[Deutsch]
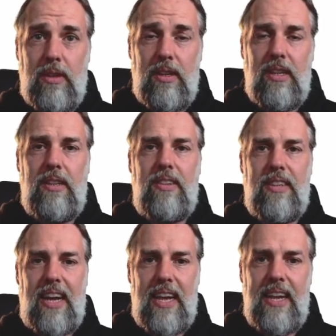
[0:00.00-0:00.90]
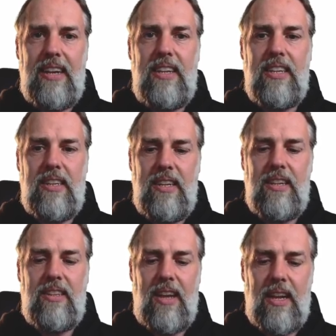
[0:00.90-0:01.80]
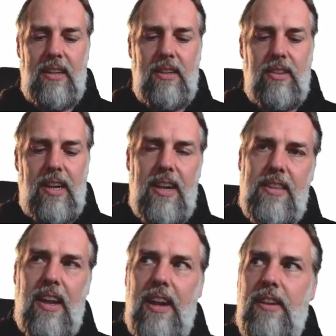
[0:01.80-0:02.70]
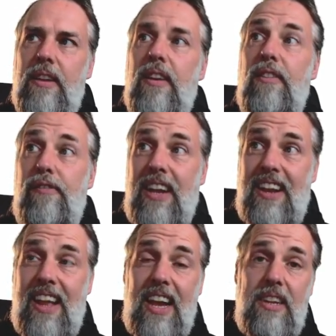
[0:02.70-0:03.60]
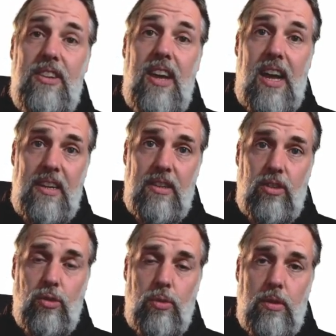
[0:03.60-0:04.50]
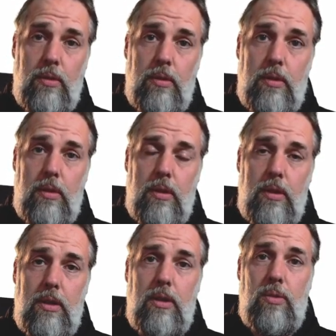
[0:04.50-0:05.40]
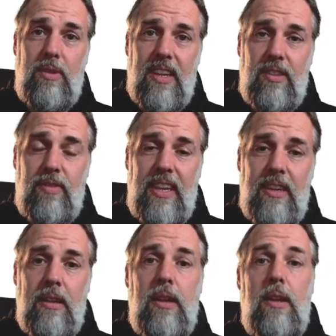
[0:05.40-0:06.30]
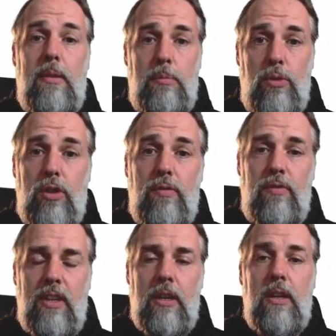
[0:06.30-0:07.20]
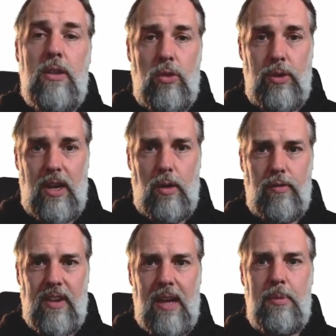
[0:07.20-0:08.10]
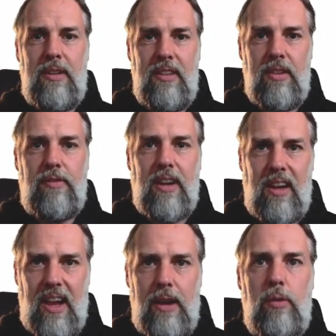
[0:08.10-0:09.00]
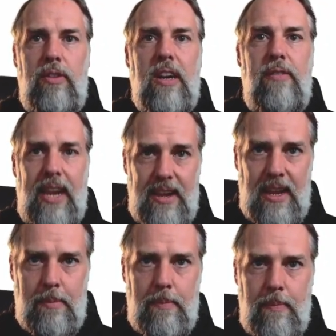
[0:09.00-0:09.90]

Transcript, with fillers: ist eigentlich nichts anderes als eine verkleidete Addition. Und deswegen müssen wir in so einer Aufgabe diese Verkleidung wieder wegnehmen.